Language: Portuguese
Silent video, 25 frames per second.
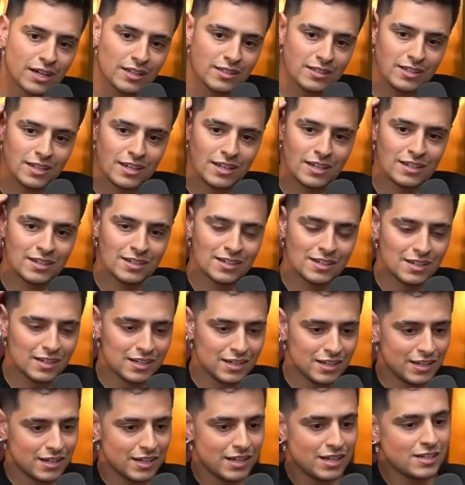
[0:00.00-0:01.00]
ideia,
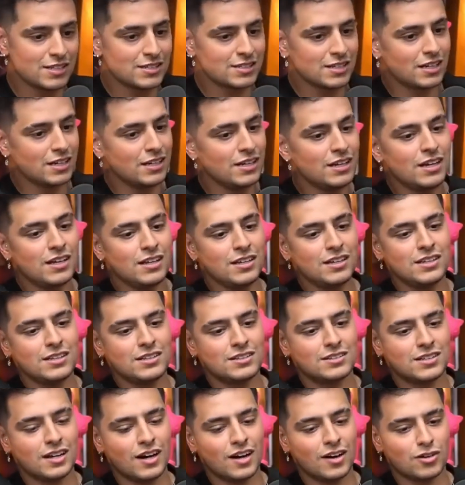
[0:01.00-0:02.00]
ele já ia aí e
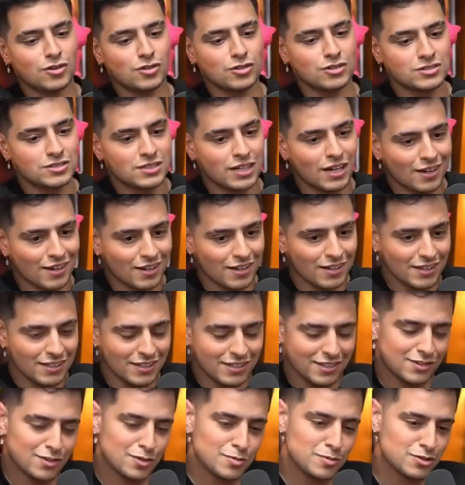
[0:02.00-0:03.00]
tal, gostaram
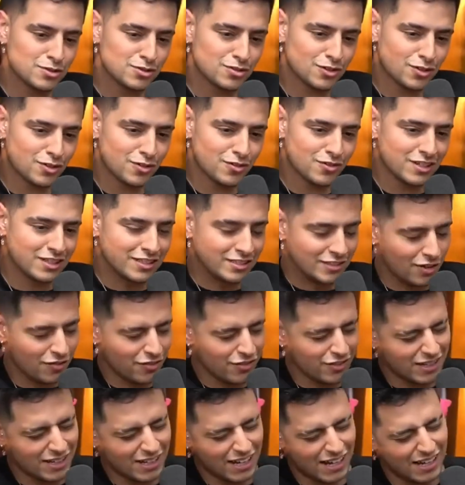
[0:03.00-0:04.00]
aí, começou a conversar.
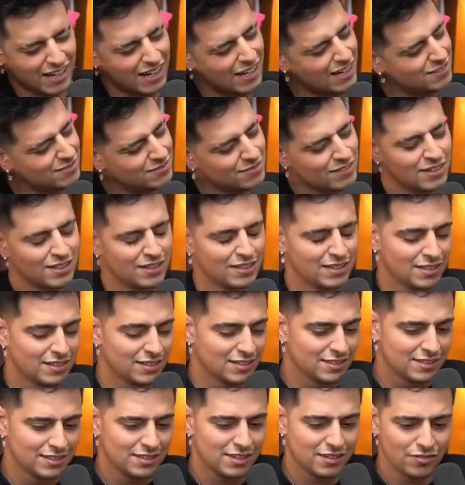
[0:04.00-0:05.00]
Falei, caralho,
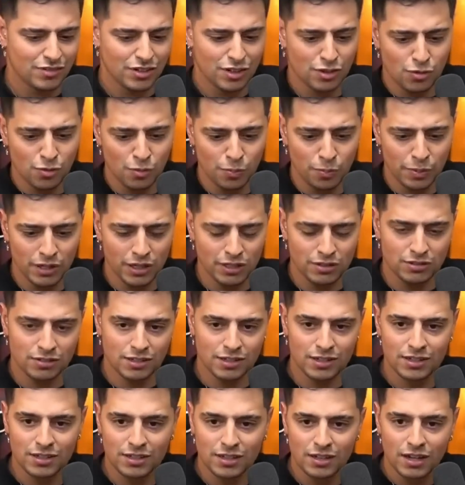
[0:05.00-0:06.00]
dever cumprido,
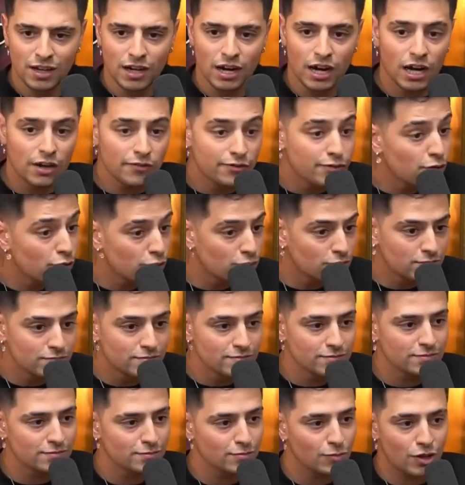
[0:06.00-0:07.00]
né? Aí falou,
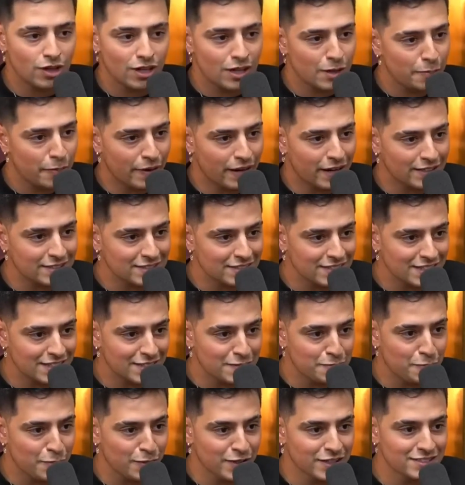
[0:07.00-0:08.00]
oh, bora lá pra casa lá
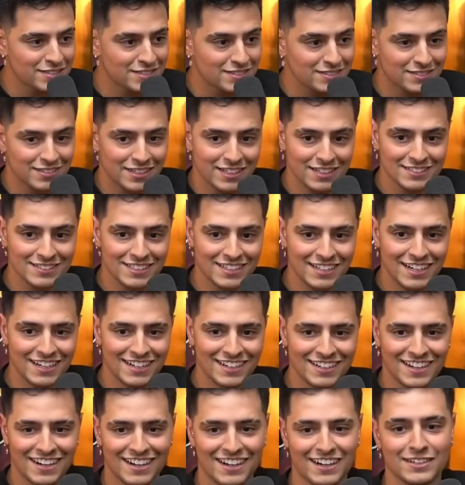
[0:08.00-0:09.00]
depois,
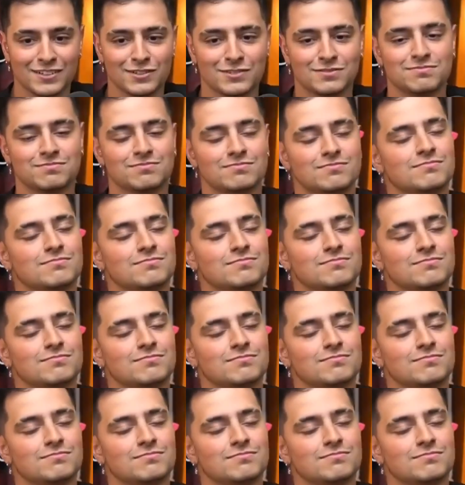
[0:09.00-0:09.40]
resenhar. Aí eu.